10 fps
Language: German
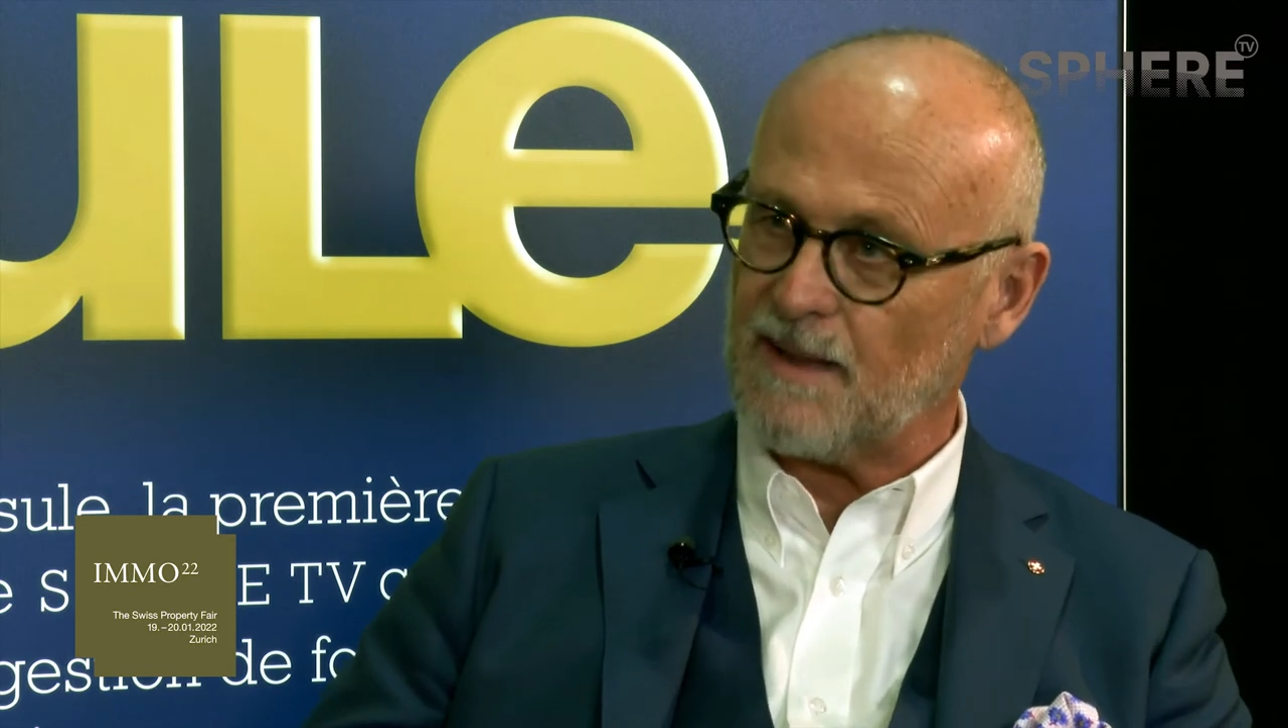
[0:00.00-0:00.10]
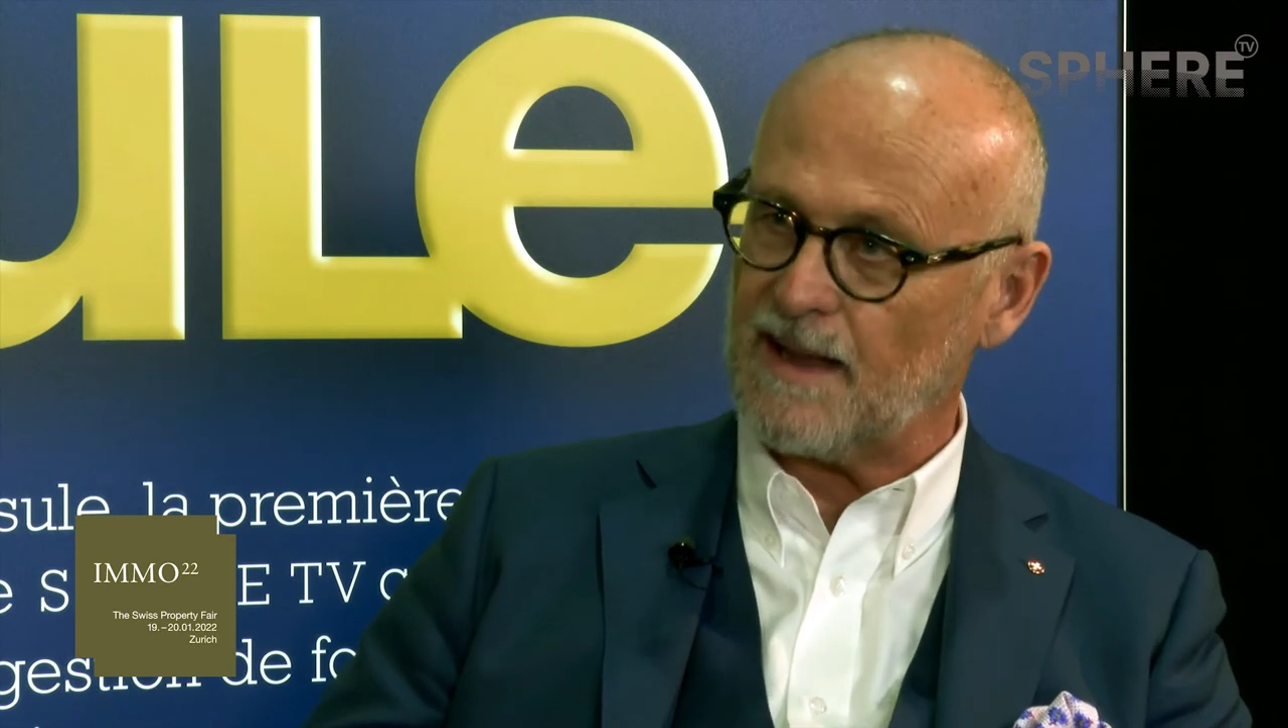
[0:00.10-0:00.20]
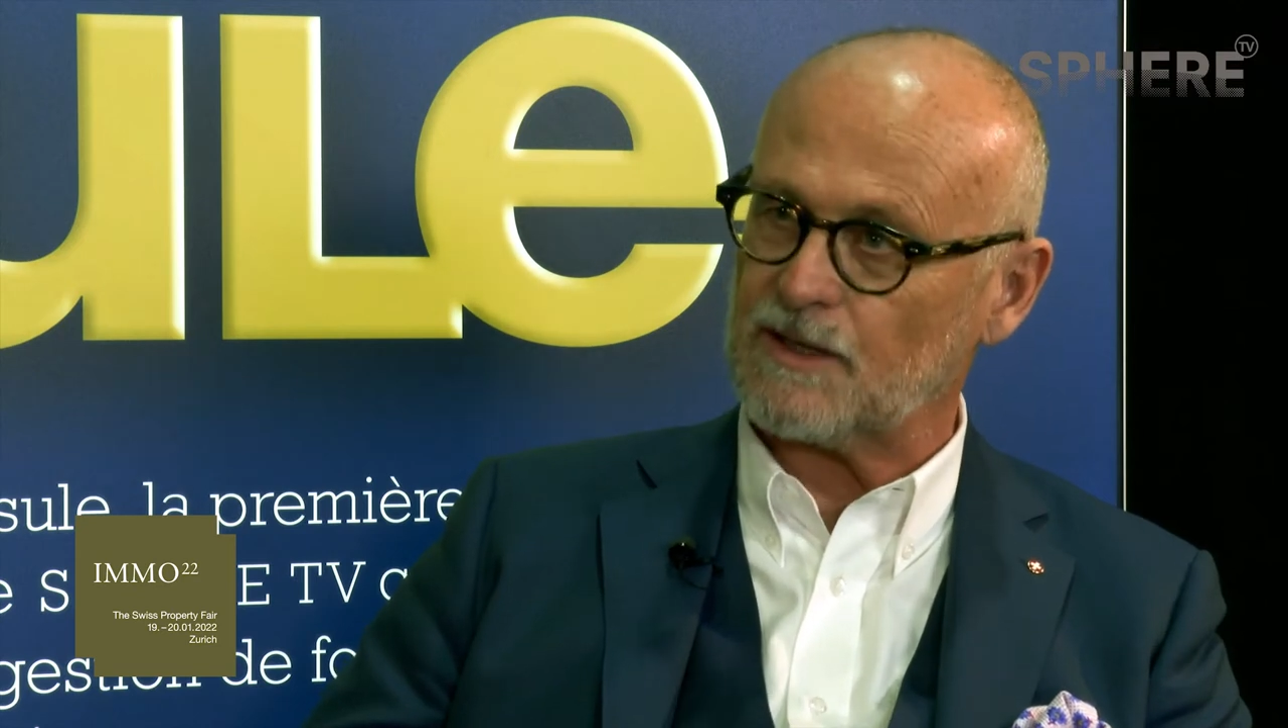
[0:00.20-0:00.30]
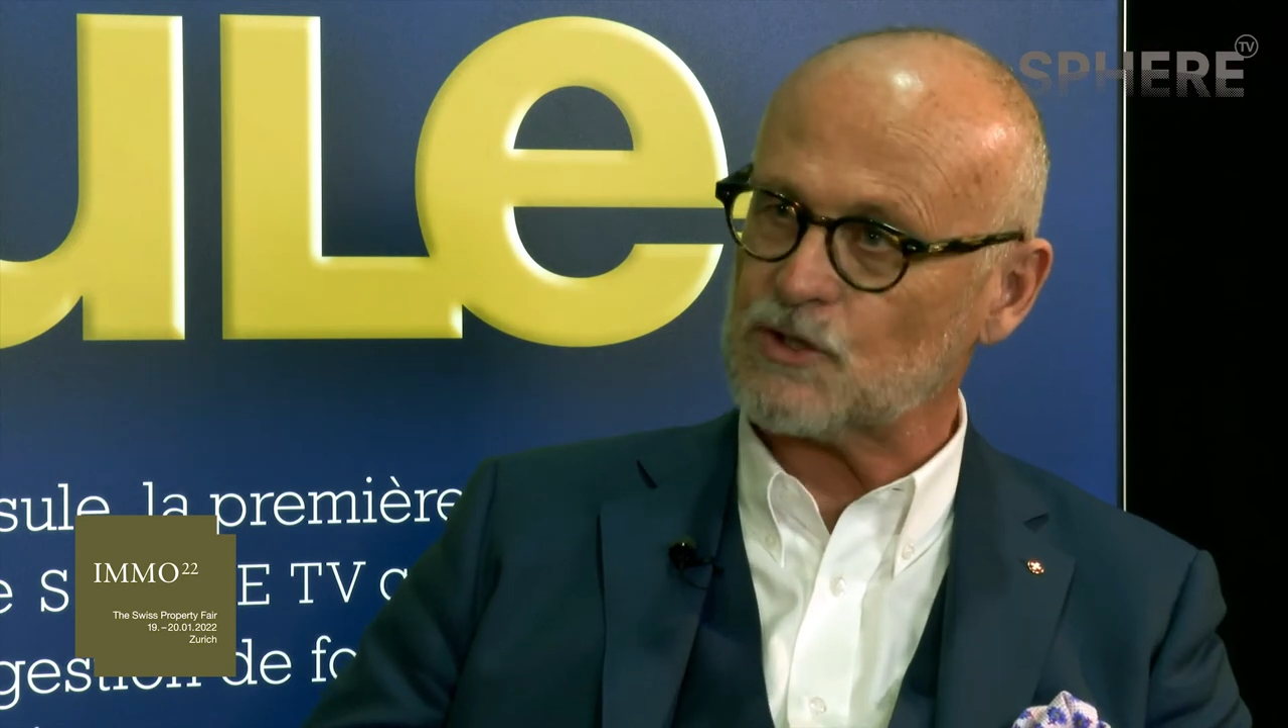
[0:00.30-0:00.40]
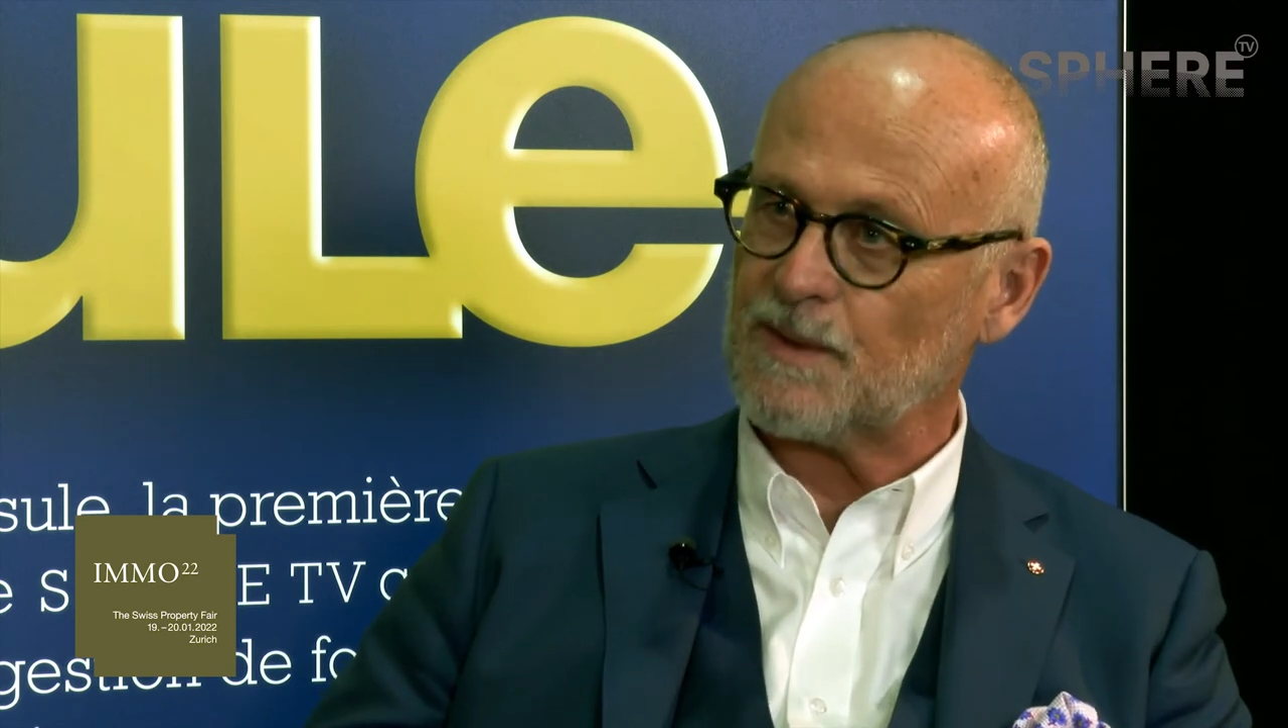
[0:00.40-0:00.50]

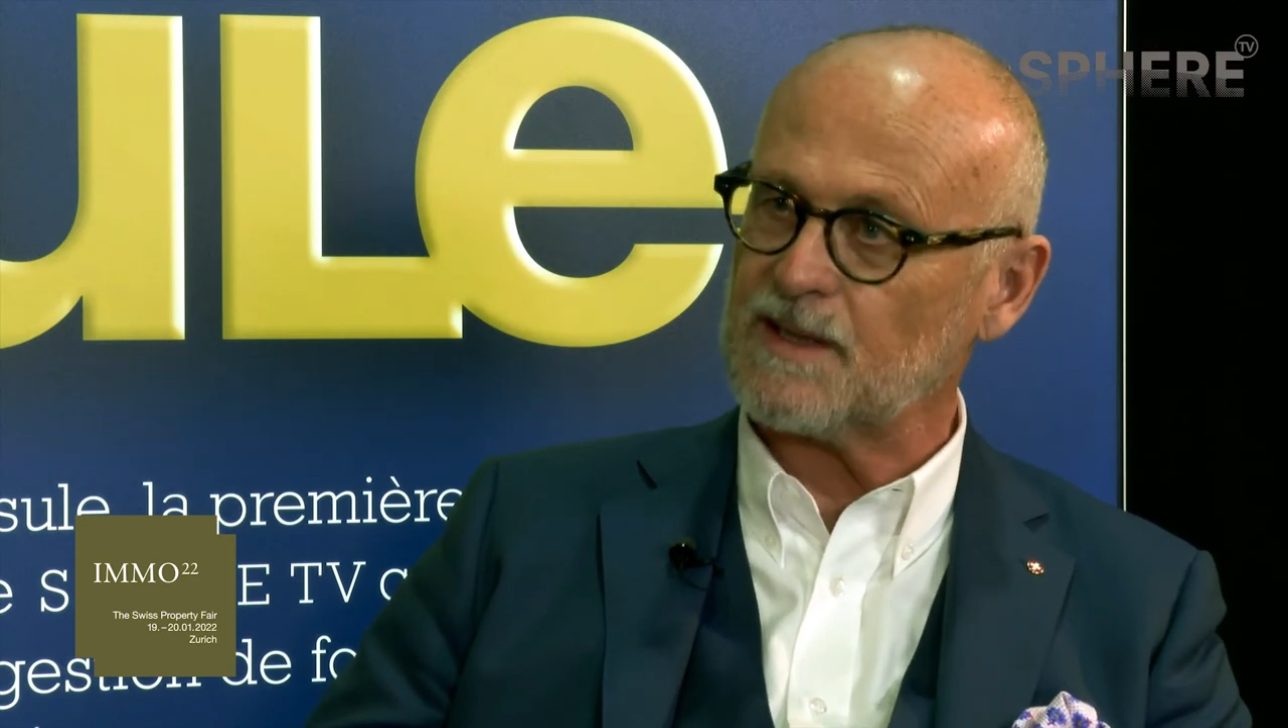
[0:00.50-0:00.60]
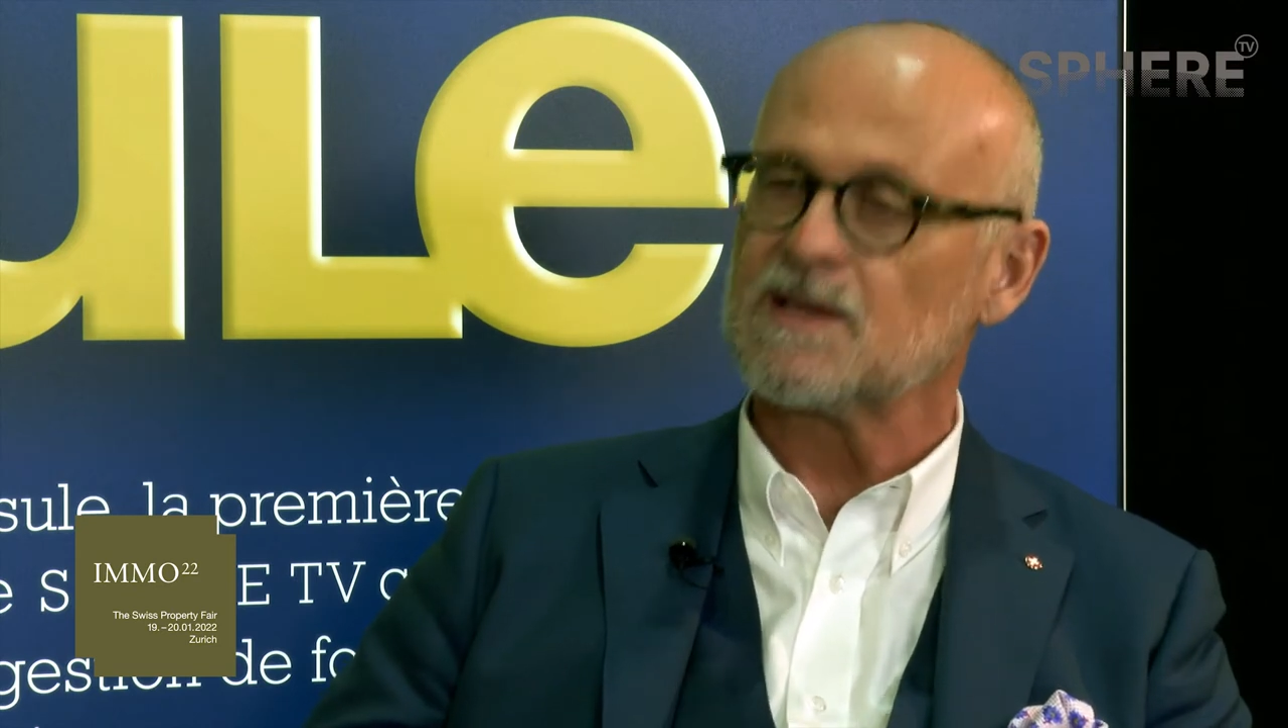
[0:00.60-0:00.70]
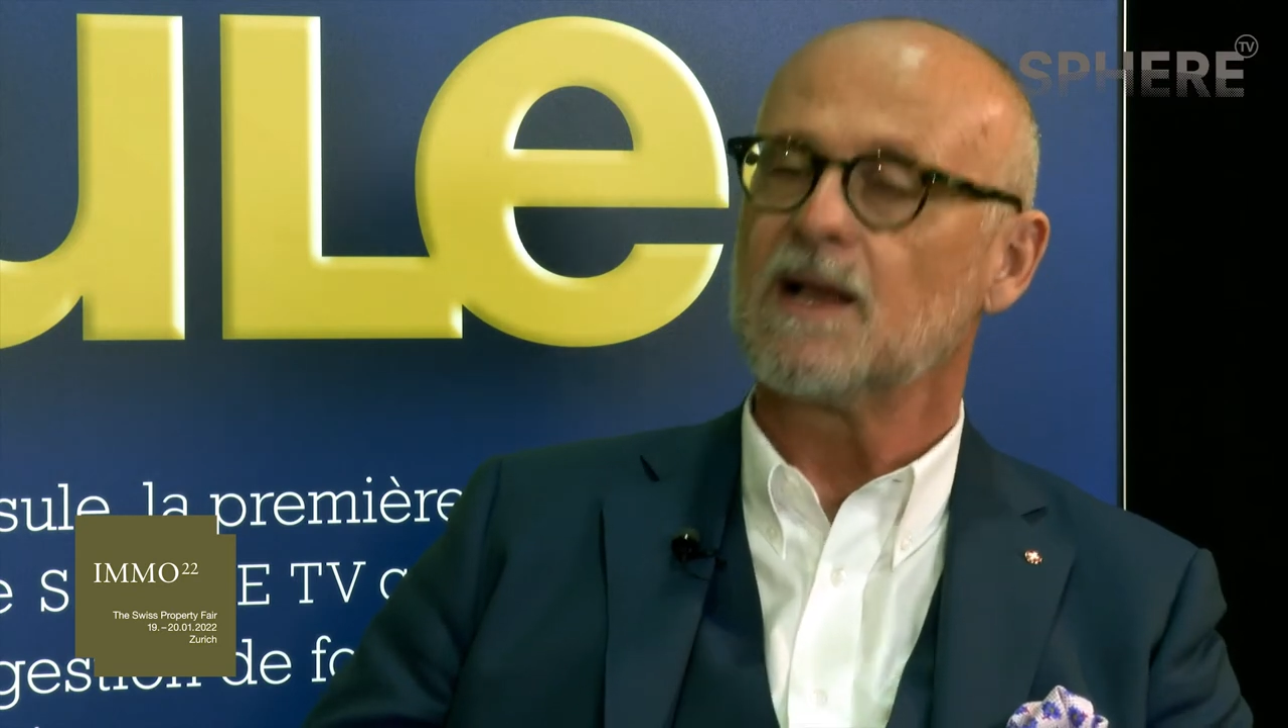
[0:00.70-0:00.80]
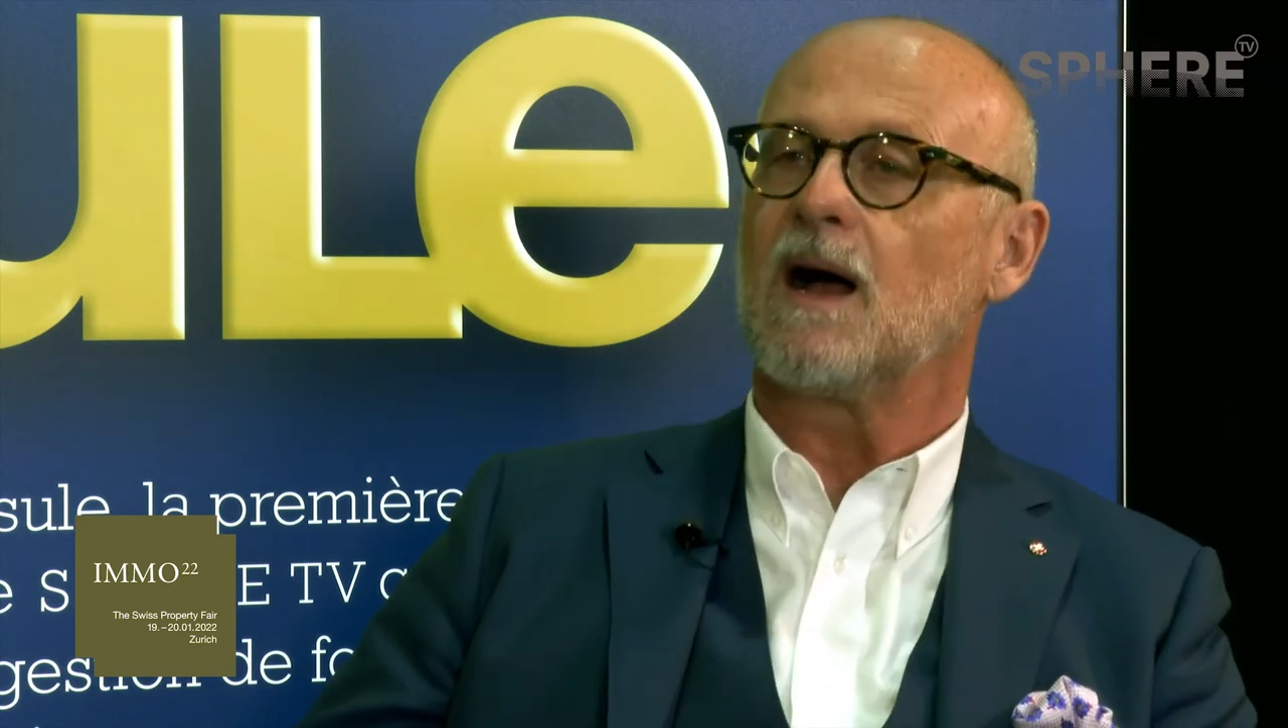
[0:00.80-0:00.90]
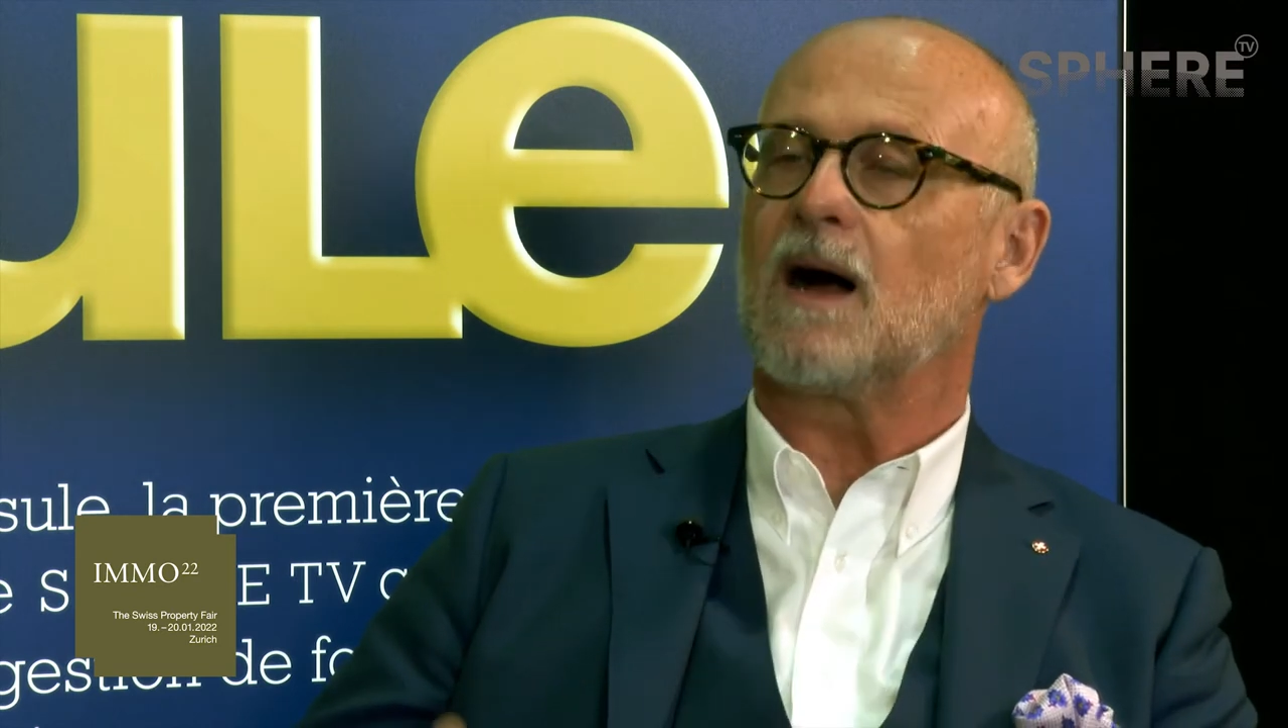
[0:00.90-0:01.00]
Management.